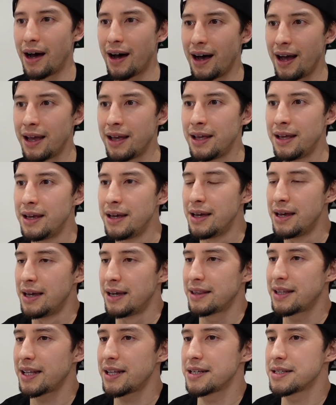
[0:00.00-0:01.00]
は
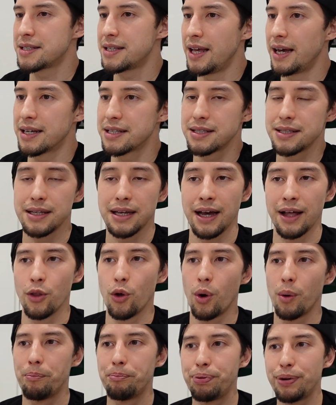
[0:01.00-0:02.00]
い。ただですね、あ
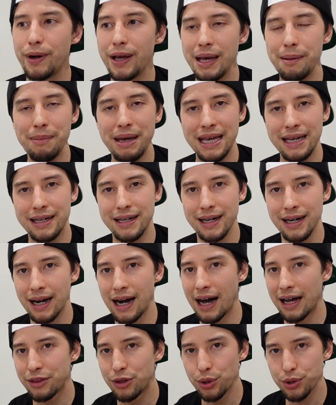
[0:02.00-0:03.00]
の、プレイメーカー
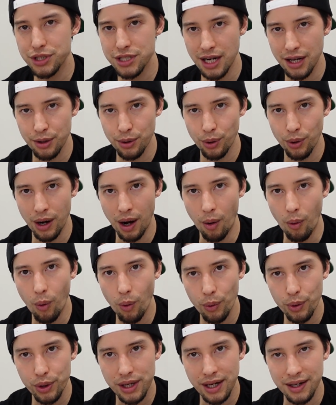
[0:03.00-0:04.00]
がどちらの方が
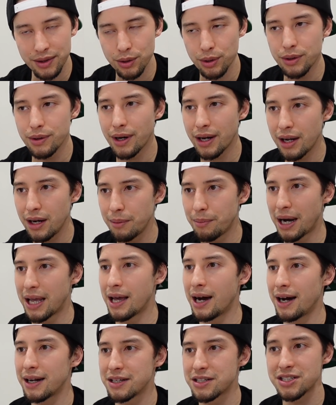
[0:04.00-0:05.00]
多いかと言われれば、や
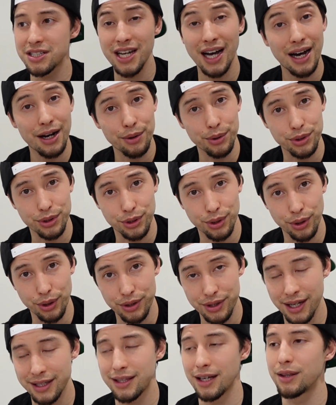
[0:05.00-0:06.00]
はりシャーロット
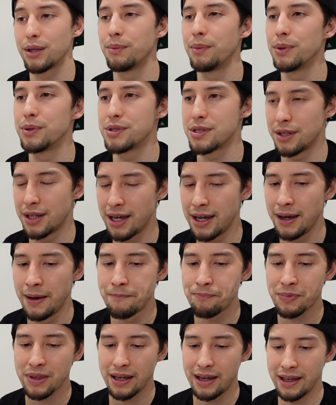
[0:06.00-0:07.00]
だったと思うんですね。
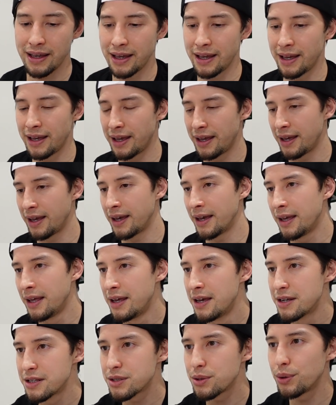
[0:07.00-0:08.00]
えー、
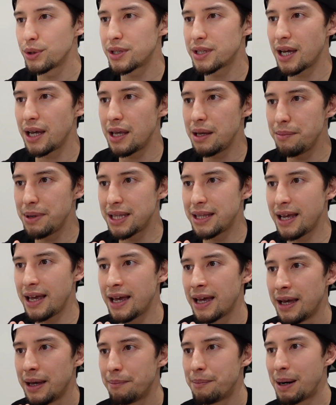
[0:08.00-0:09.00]
そういった意味
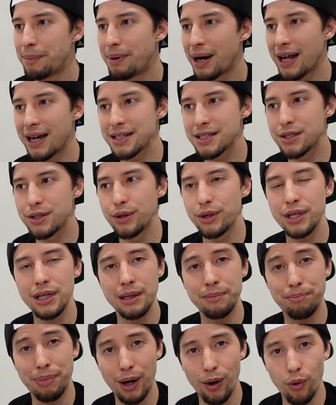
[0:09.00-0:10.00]
で、まあ、バランスの
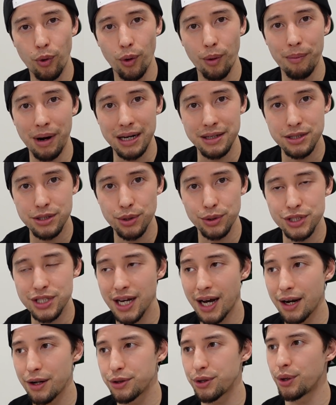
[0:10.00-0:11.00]
いいパフォーマンスを
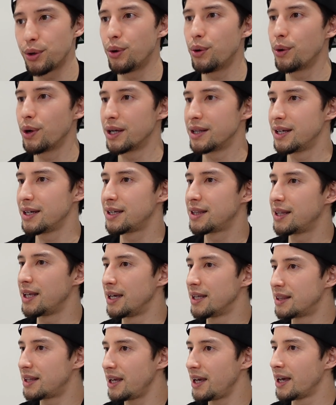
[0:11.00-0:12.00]
シャーロットの方ができて
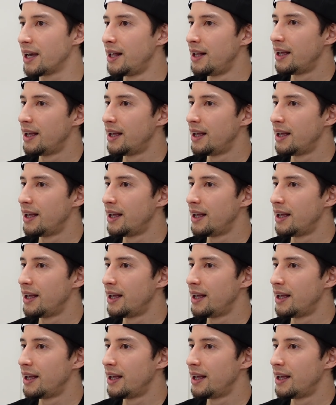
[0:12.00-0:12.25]
いて、